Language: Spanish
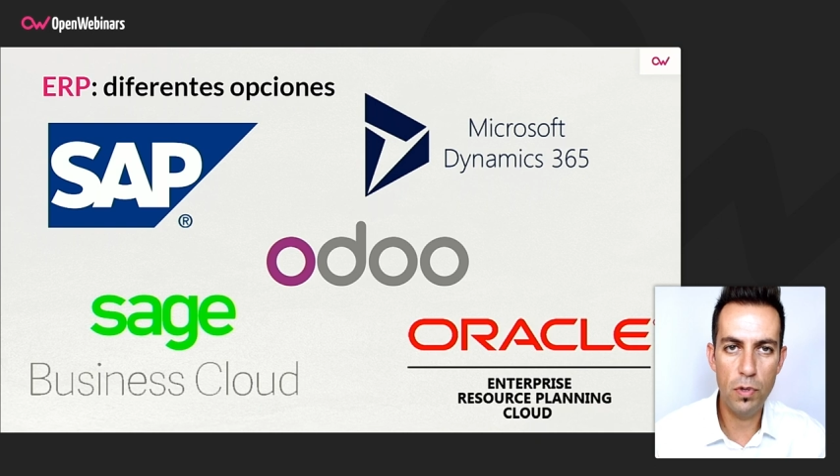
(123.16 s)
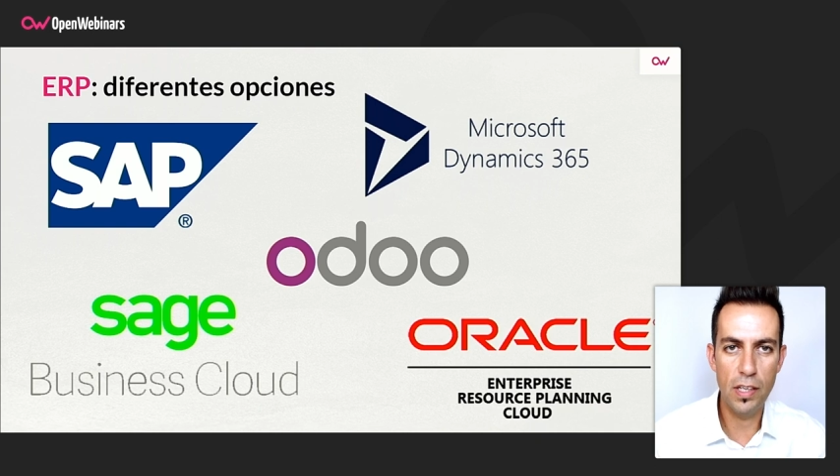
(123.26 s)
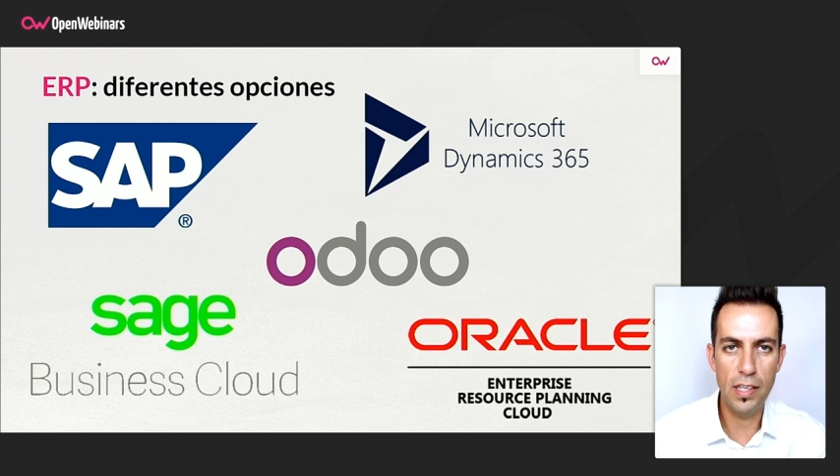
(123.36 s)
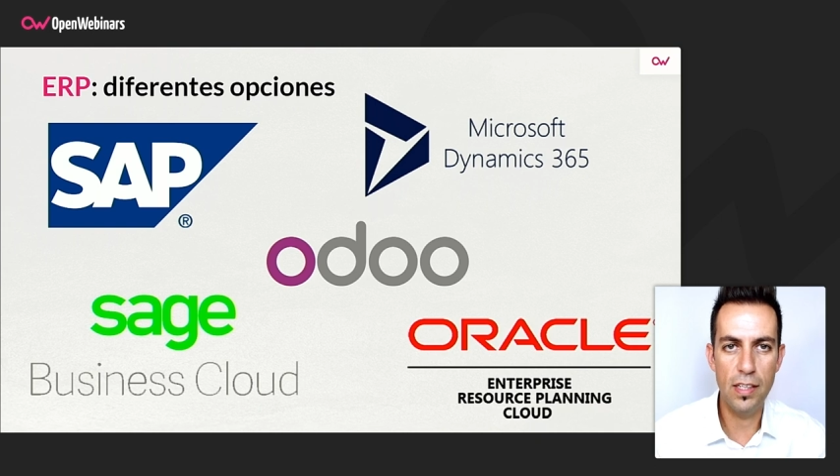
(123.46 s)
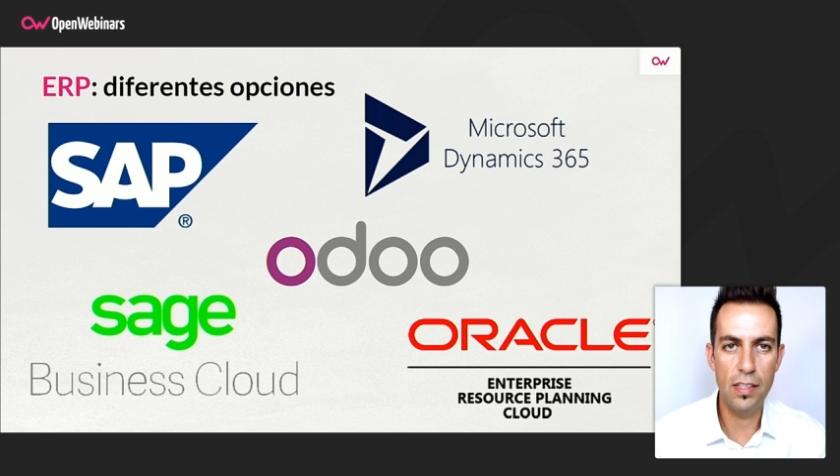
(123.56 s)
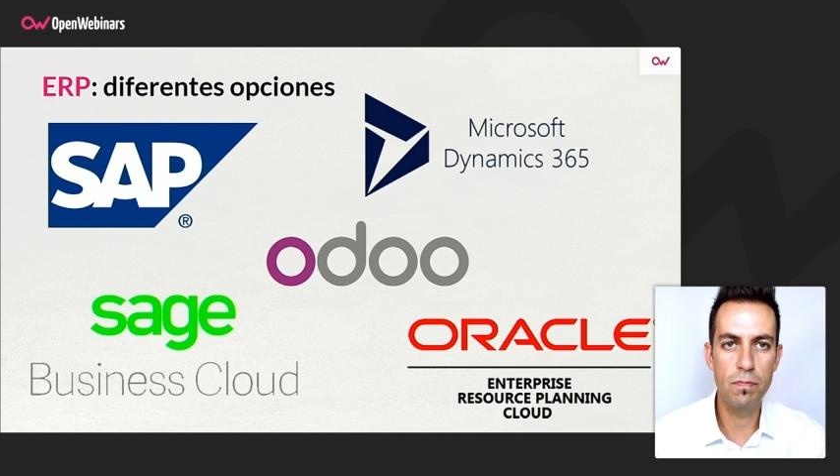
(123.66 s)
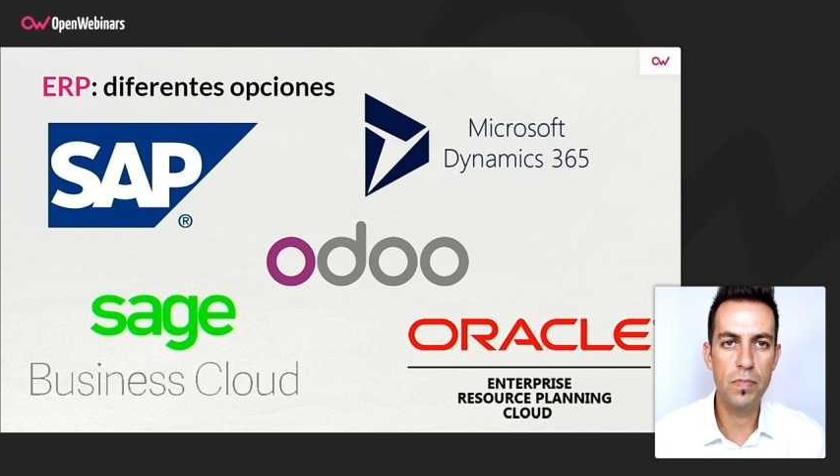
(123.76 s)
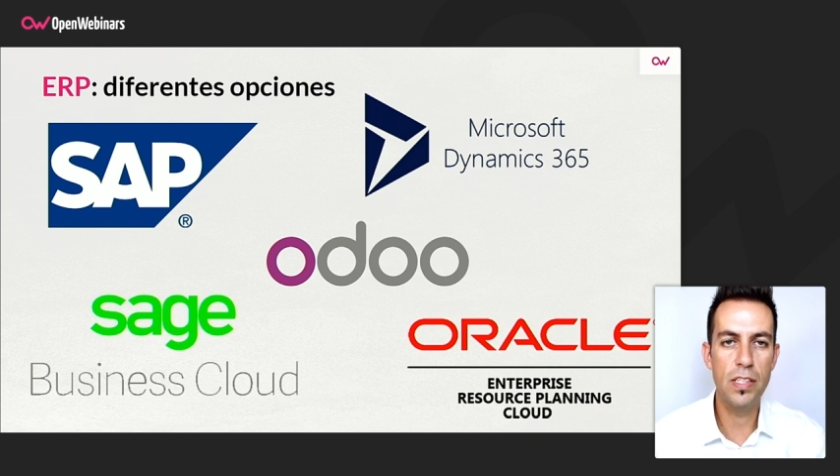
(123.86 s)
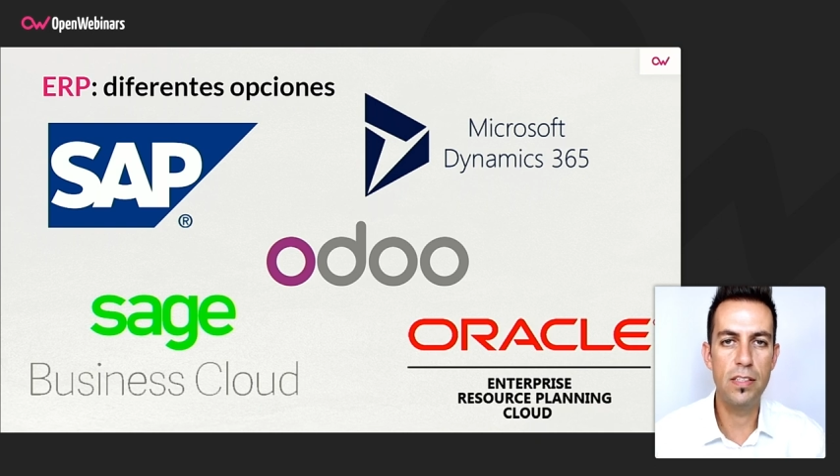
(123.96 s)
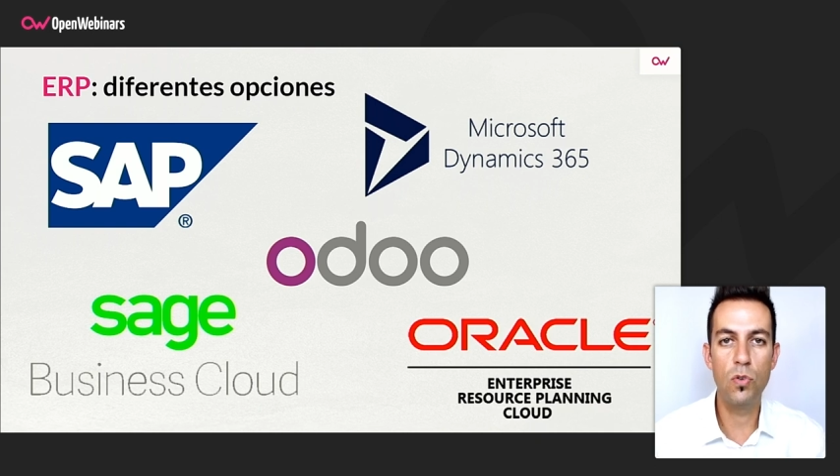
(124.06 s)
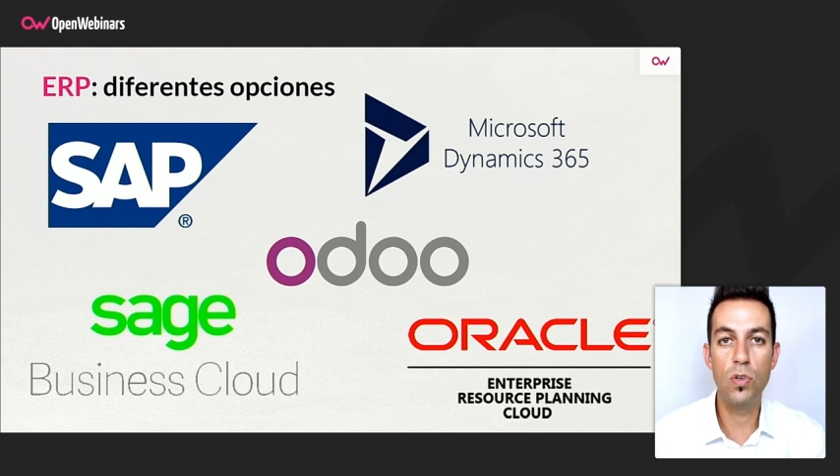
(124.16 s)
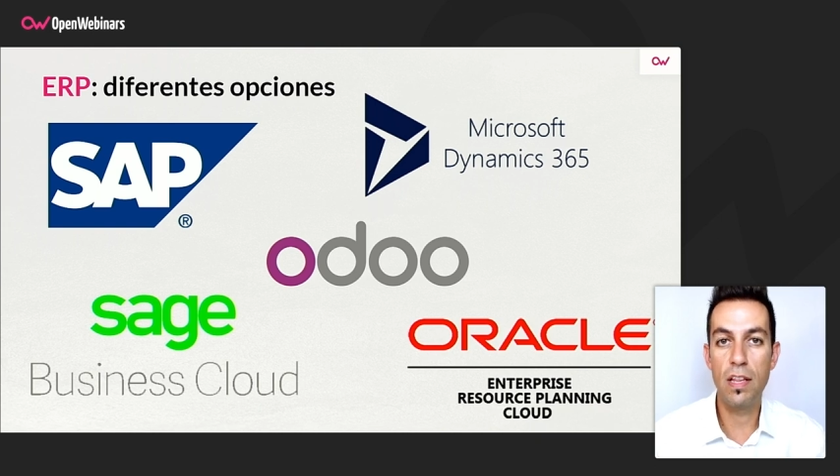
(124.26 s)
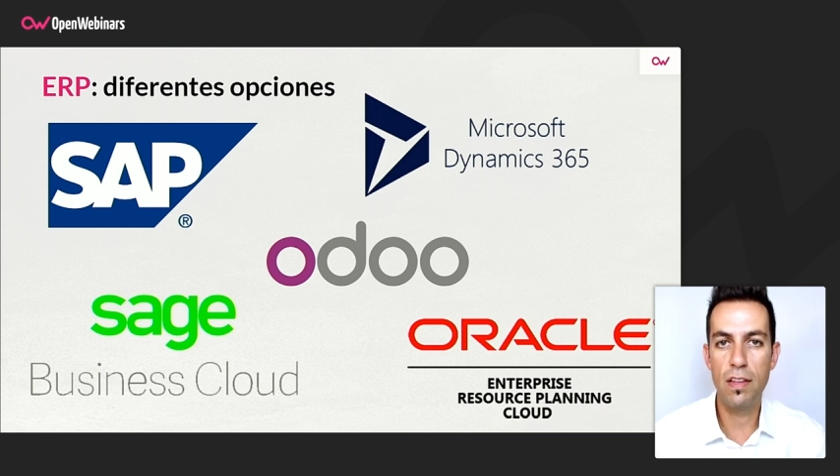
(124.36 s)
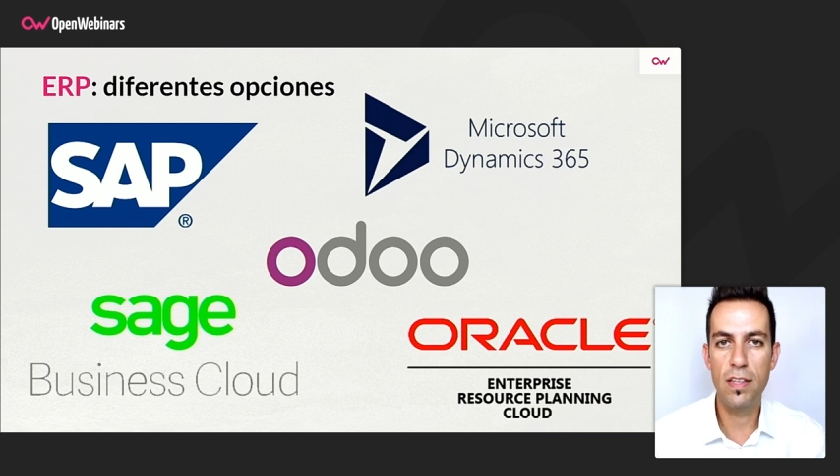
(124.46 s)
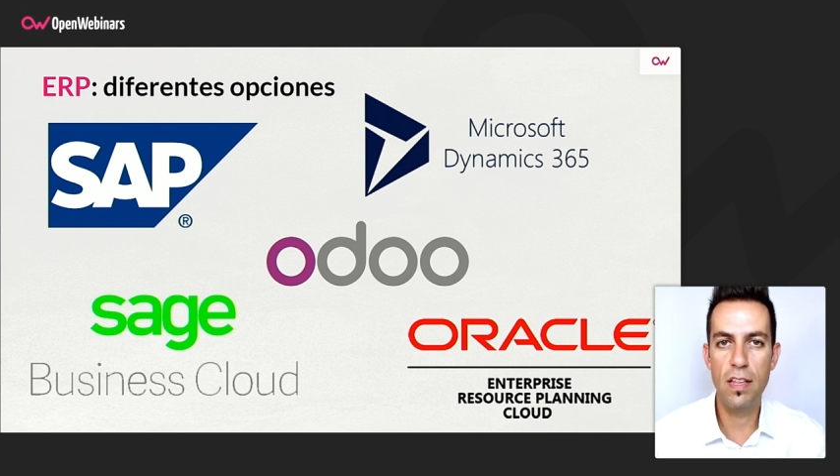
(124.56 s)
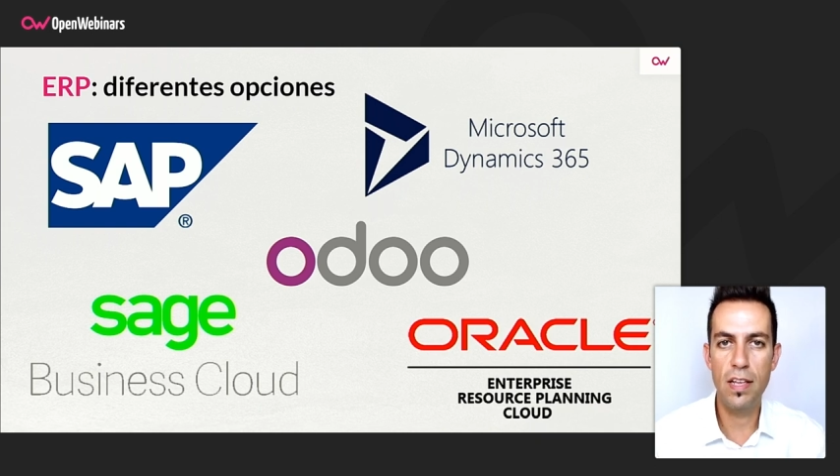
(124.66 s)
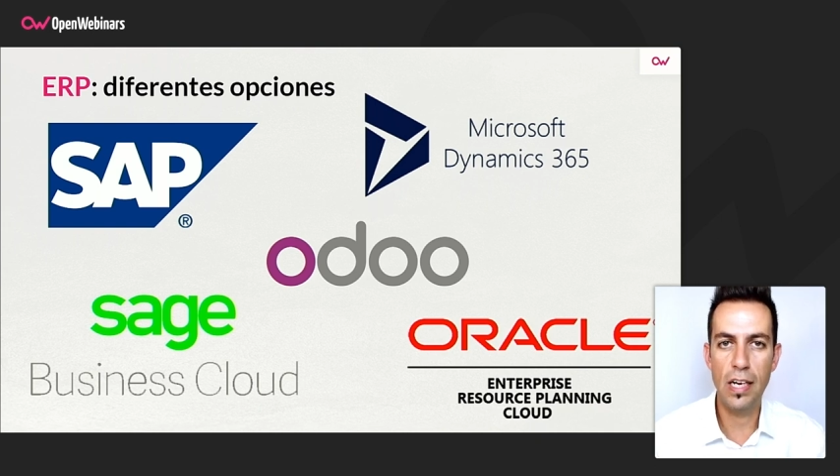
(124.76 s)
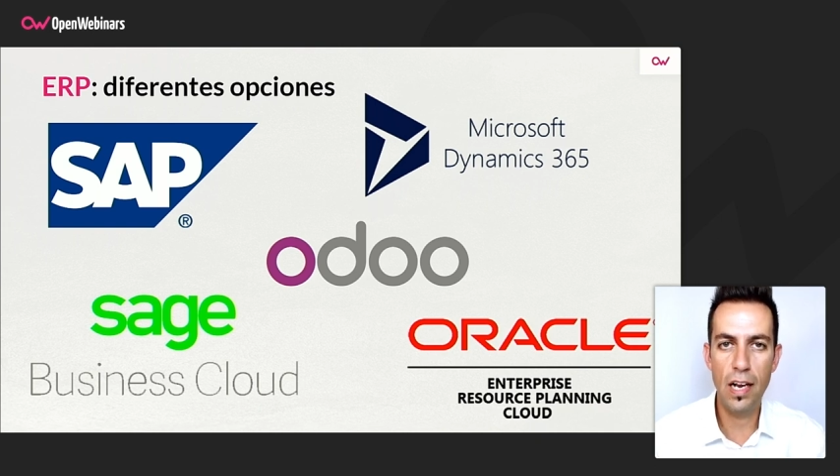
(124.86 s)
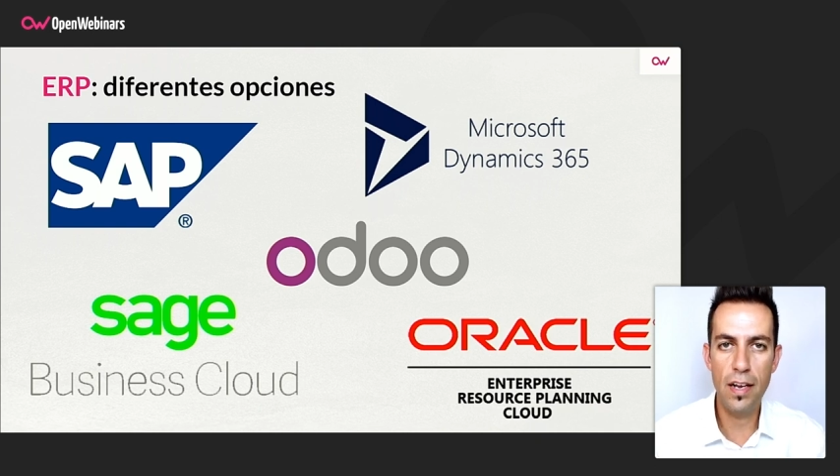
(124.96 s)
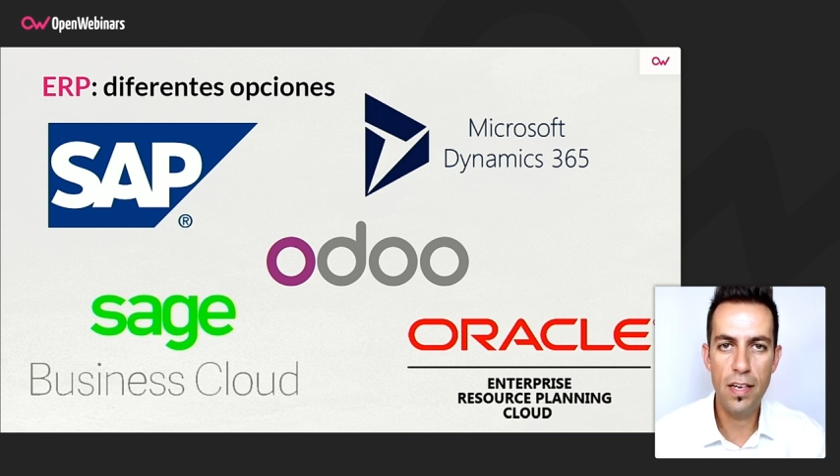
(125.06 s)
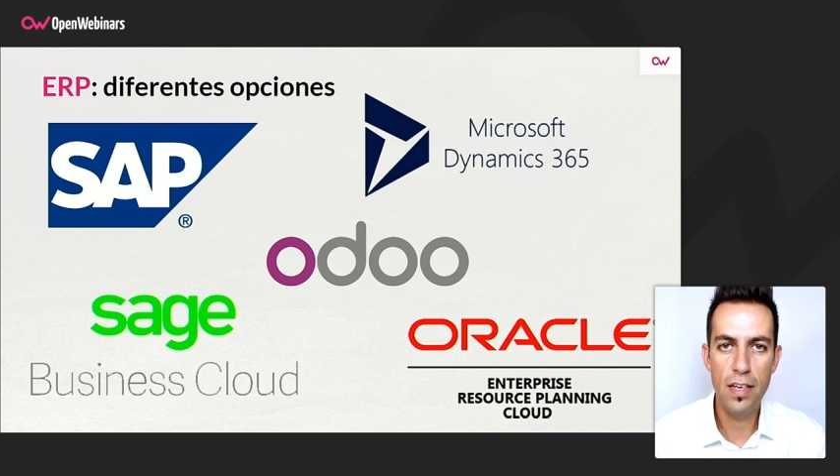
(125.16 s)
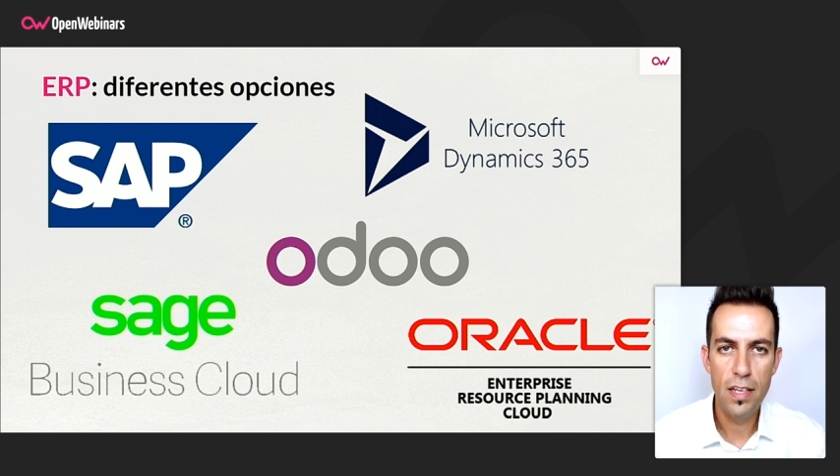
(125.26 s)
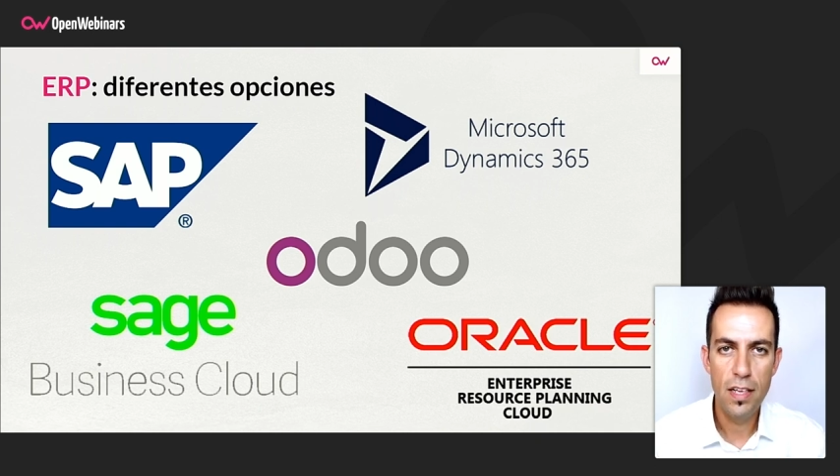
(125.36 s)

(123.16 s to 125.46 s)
pues que eh, tiene una ascendencia clara